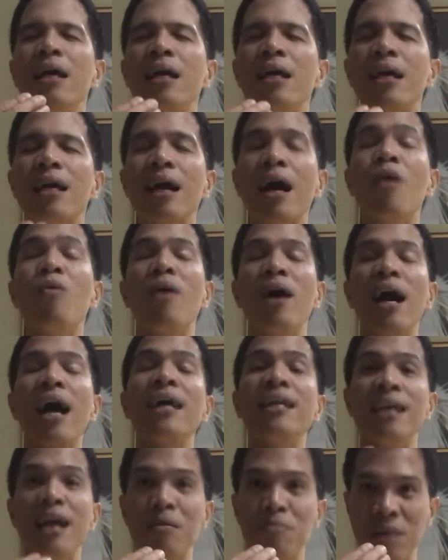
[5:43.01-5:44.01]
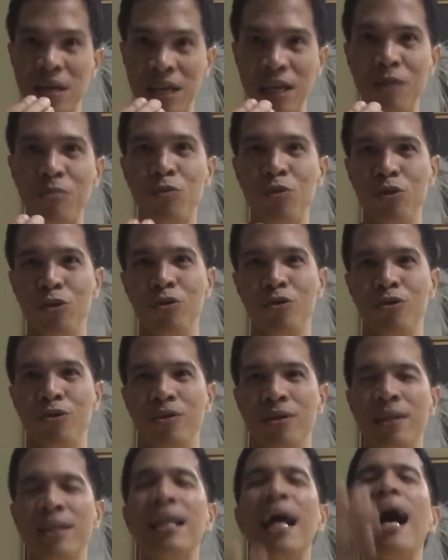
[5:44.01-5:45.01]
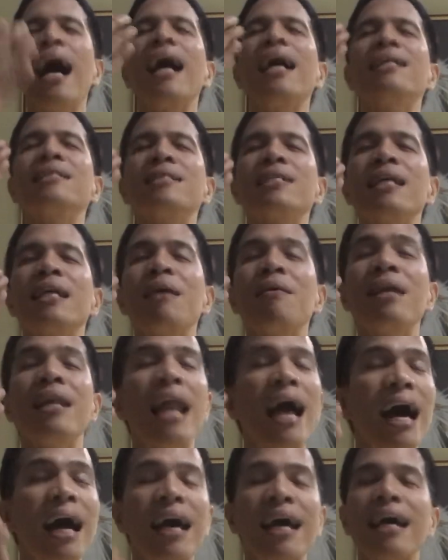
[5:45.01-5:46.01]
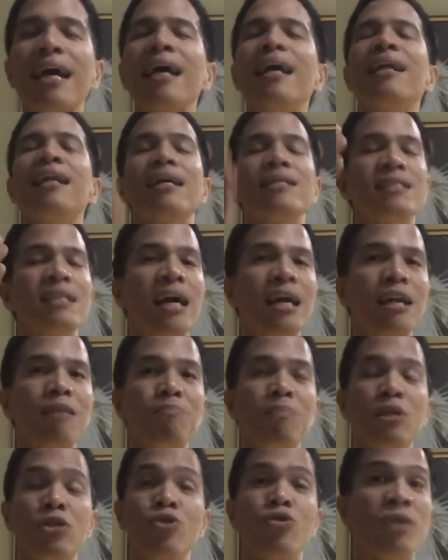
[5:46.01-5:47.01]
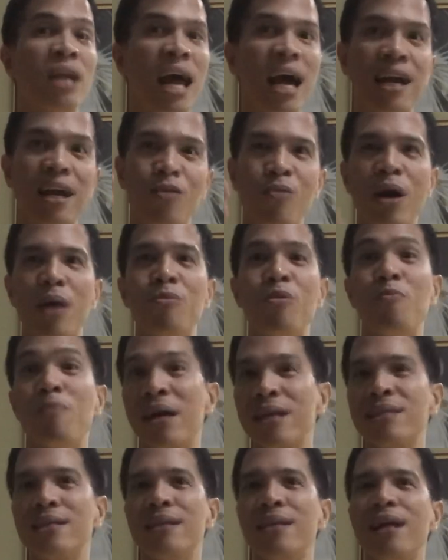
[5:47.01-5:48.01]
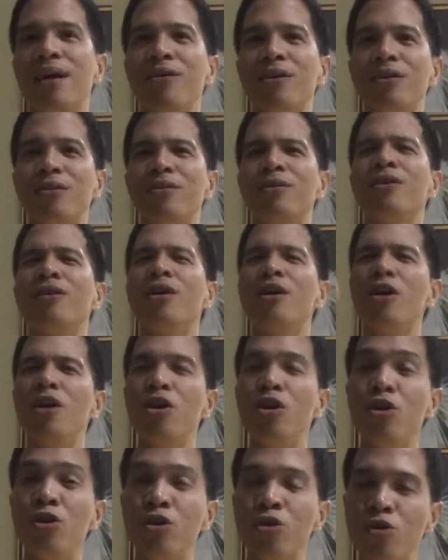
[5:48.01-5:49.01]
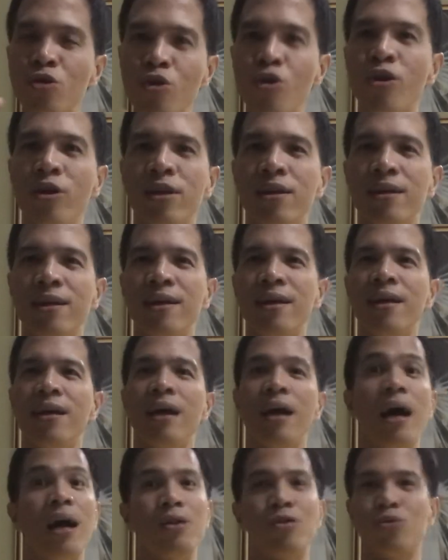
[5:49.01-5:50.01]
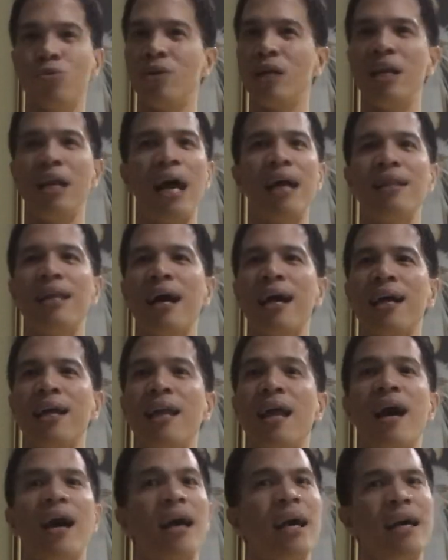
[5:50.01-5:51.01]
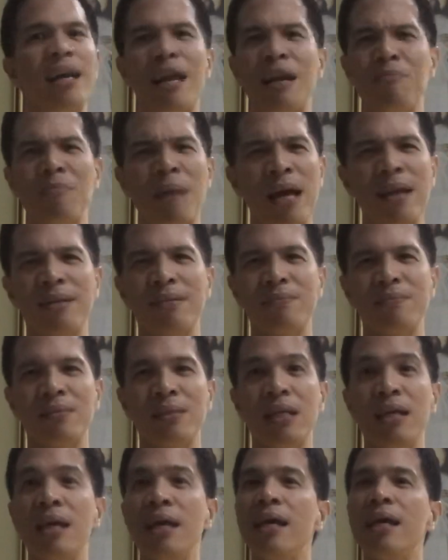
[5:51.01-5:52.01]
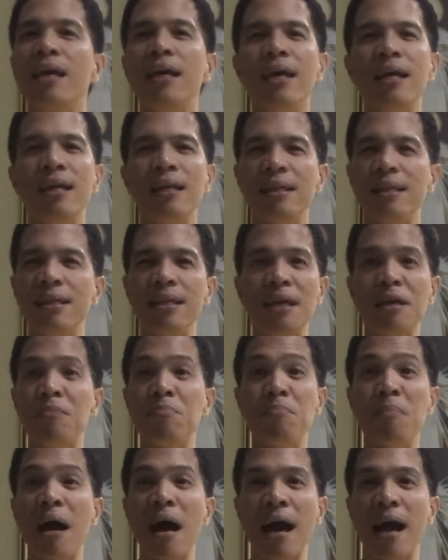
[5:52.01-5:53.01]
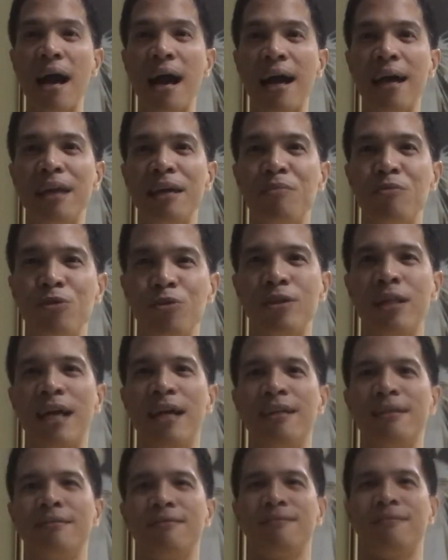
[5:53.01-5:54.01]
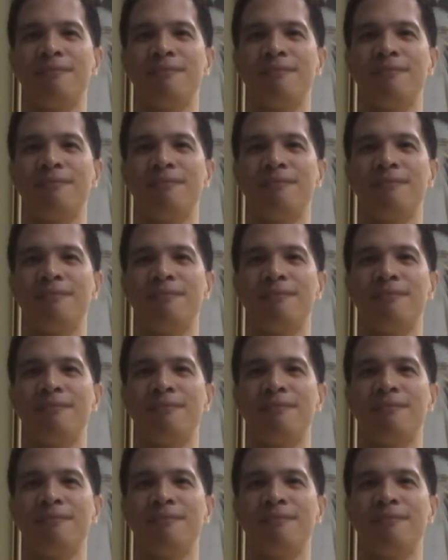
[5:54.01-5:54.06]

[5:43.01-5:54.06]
Ikaw ang kanyang maging mundo dahil sa laki ng sakripisyong nagawa mo para sa tao ito. Yun ang tunay na kadakilaan ang kailanman. Hindi makakalimutan.